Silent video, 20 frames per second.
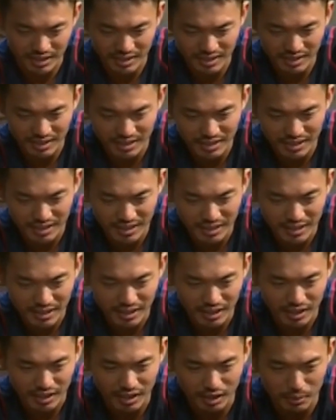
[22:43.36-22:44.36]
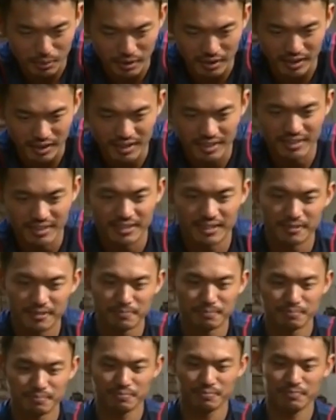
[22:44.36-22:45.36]
吹吹一下吧，吹一下，我们还是
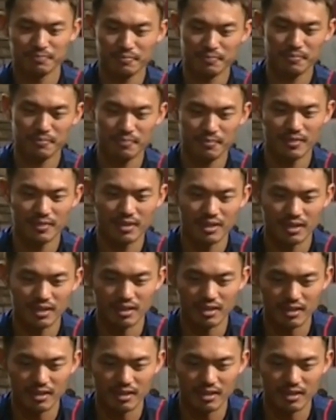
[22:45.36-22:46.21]
走一下这个仪式，